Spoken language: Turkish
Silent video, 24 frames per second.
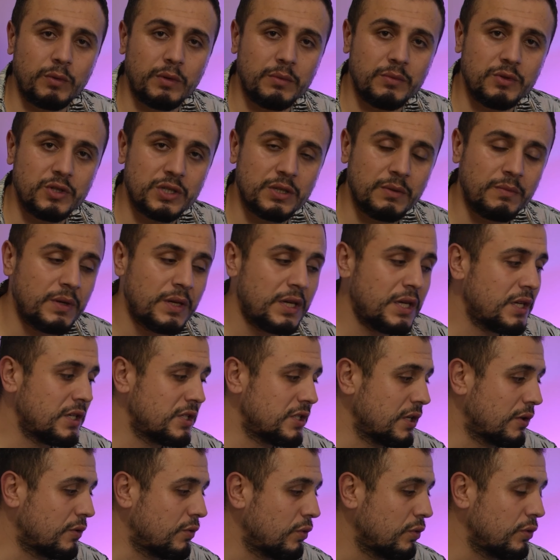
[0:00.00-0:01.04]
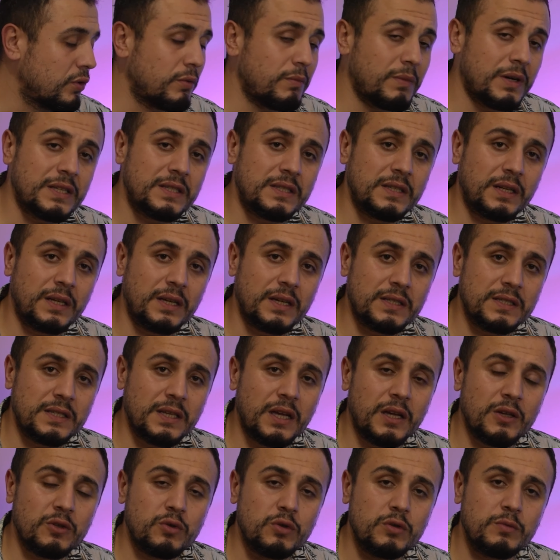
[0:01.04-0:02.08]
toplamıştım. İşte Cooler Master
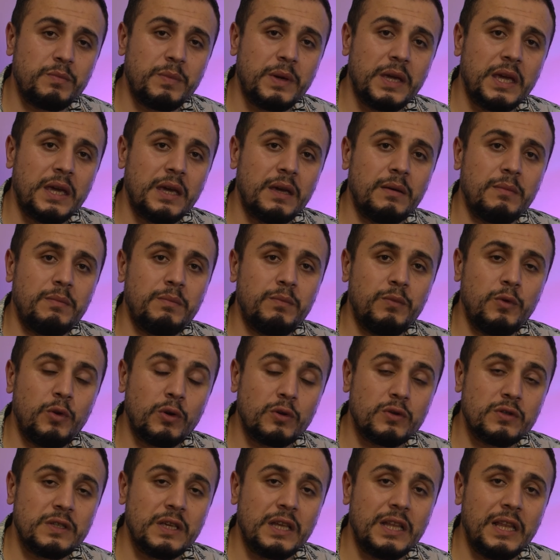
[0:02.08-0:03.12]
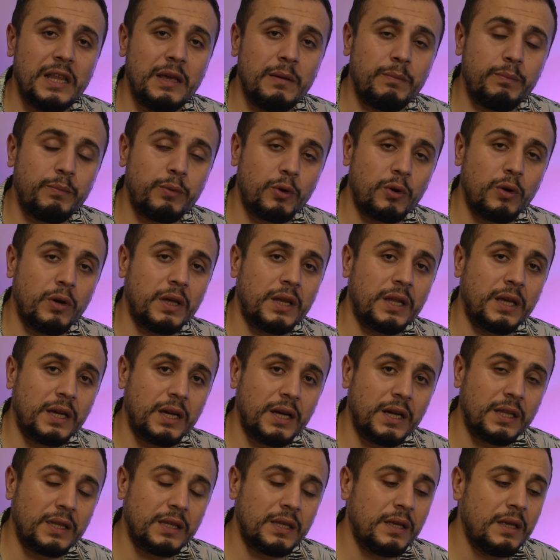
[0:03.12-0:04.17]
kasa, Asus B450M Pro
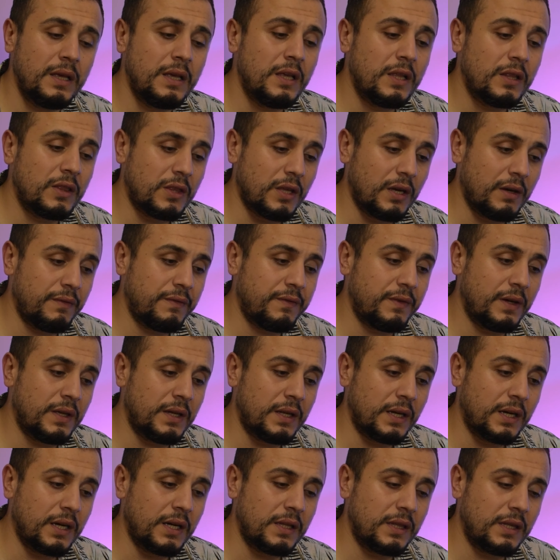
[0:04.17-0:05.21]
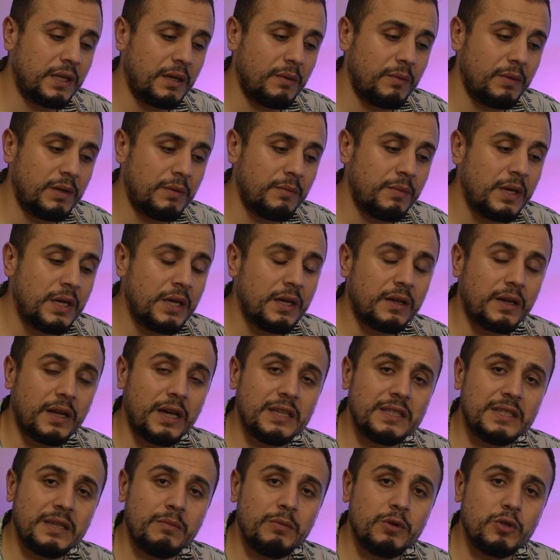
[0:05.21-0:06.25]
anakart, TAF anakart diyebilirim.
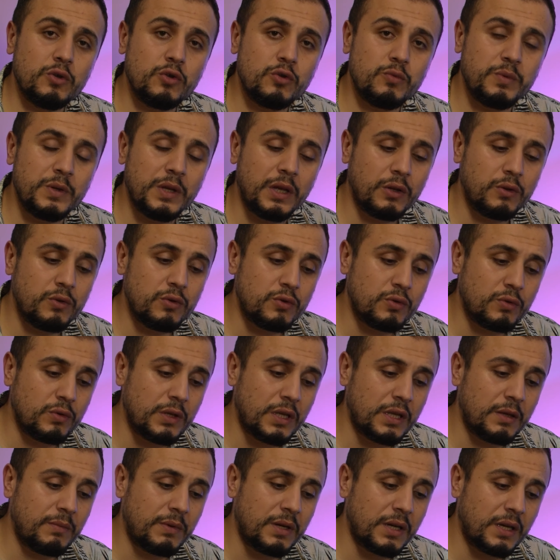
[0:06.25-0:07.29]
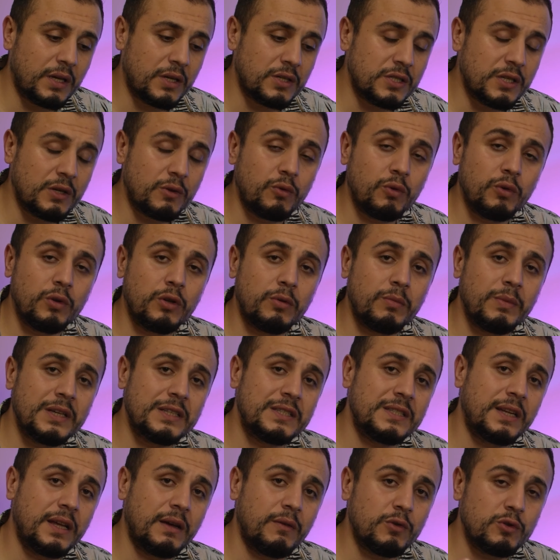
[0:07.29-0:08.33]
Ryzen 5 3600 kullanımı arkadaşlar. Cooler
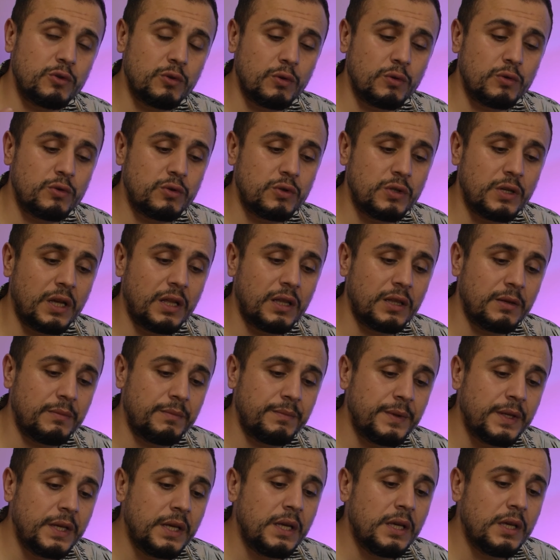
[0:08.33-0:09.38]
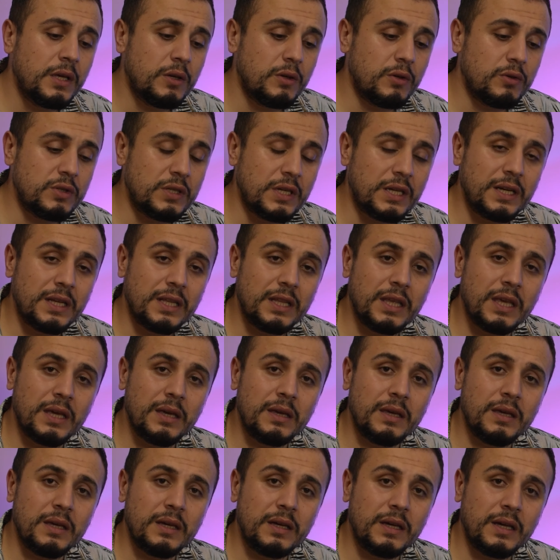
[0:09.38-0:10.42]
Master hava soğutucusunu aldım. Üzerine de
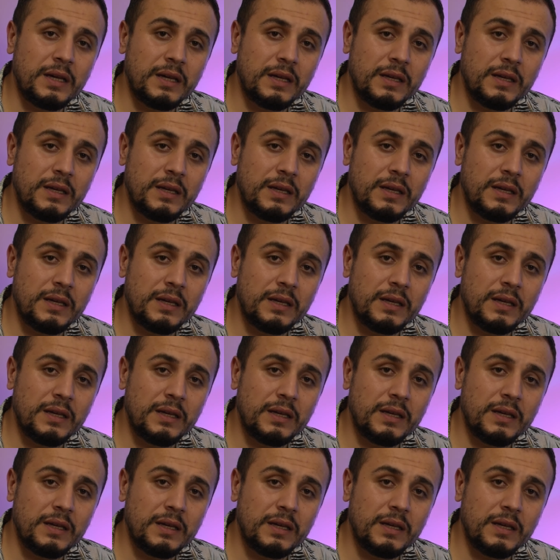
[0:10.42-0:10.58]
e,